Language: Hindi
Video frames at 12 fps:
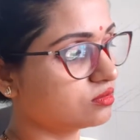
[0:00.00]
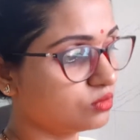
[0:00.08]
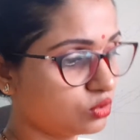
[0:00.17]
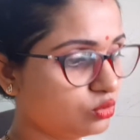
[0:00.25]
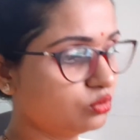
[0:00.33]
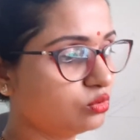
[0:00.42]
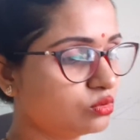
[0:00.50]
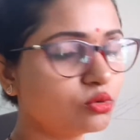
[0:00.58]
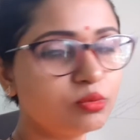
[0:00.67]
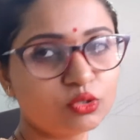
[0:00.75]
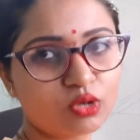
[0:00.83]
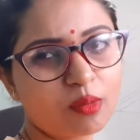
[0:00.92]
डुगू को
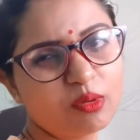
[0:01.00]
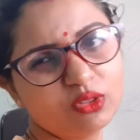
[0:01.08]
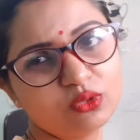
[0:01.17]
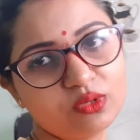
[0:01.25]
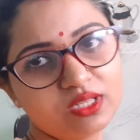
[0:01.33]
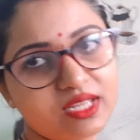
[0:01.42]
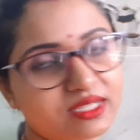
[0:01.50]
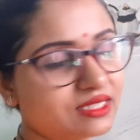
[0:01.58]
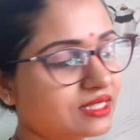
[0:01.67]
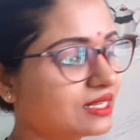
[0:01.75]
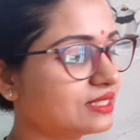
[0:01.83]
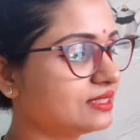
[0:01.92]
भी थोड़ा बहुत दूंगी देखता
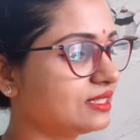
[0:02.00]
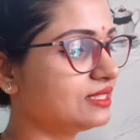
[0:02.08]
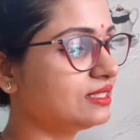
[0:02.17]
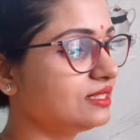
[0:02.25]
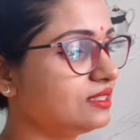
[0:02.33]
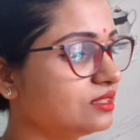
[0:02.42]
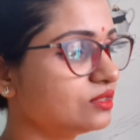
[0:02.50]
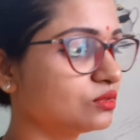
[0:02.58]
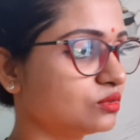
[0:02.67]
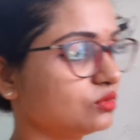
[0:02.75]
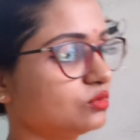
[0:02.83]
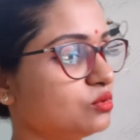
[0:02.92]
है खाता है कि नहीं
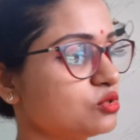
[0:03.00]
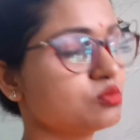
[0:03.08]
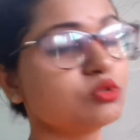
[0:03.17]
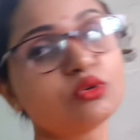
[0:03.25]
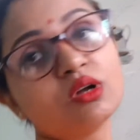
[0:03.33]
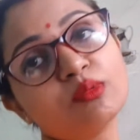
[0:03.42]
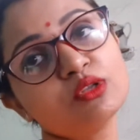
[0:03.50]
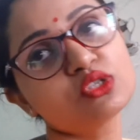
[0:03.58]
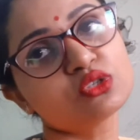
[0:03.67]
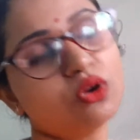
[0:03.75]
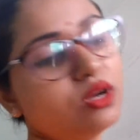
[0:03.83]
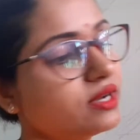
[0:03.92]
तो उसमें थोड़ा बहुत
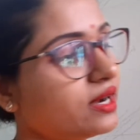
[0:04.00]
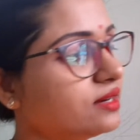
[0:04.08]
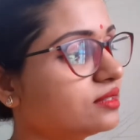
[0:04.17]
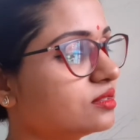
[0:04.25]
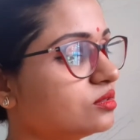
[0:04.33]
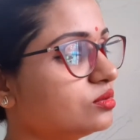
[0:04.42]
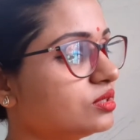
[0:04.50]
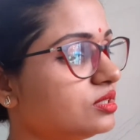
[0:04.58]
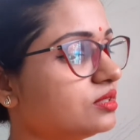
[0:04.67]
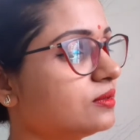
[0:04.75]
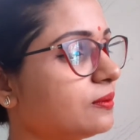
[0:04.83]
सॉल्ट ऐड कर दूँगी